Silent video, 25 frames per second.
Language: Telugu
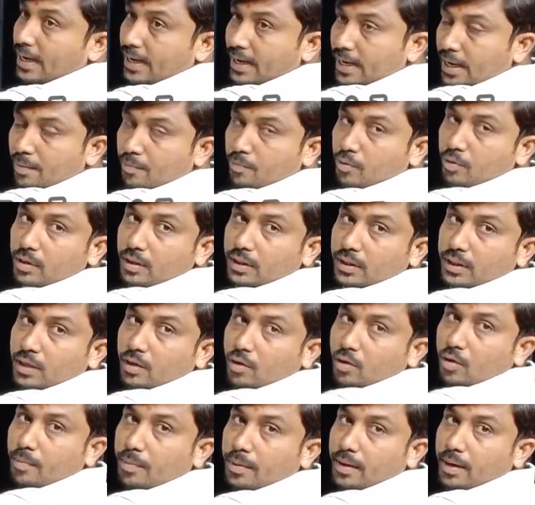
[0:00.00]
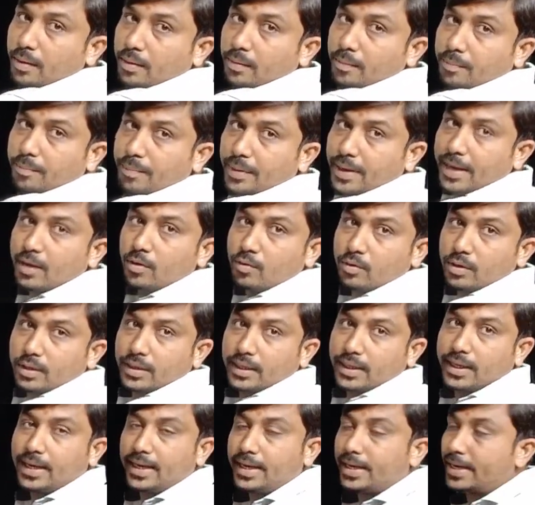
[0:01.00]
ఏముండదు దీని లోపల ప్లేన్ ఉంటుంది
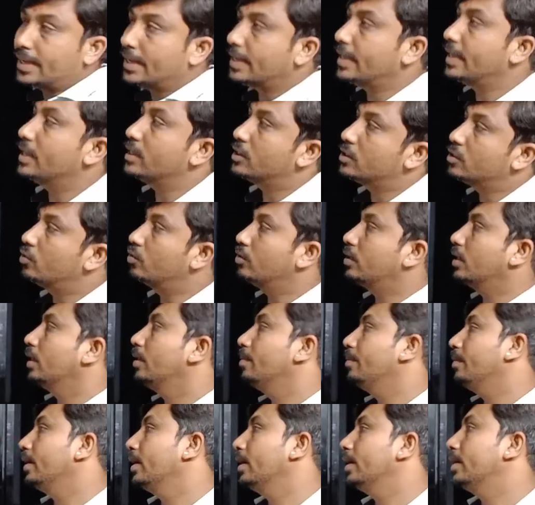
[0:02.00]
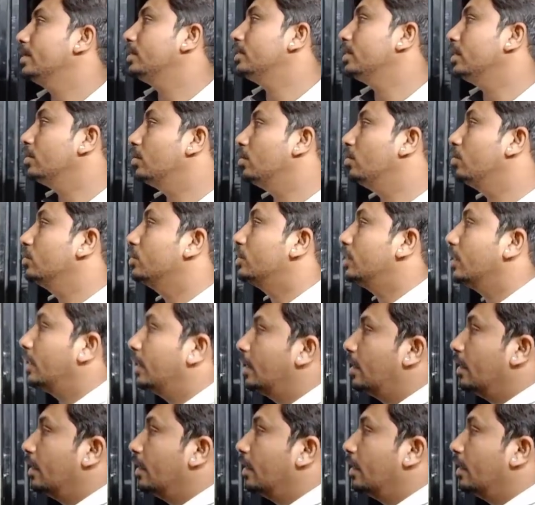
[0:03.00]
క్లీనింగ్కి ఈజీ ఉంటుంది మీకు కిచెన్ గురించి గిట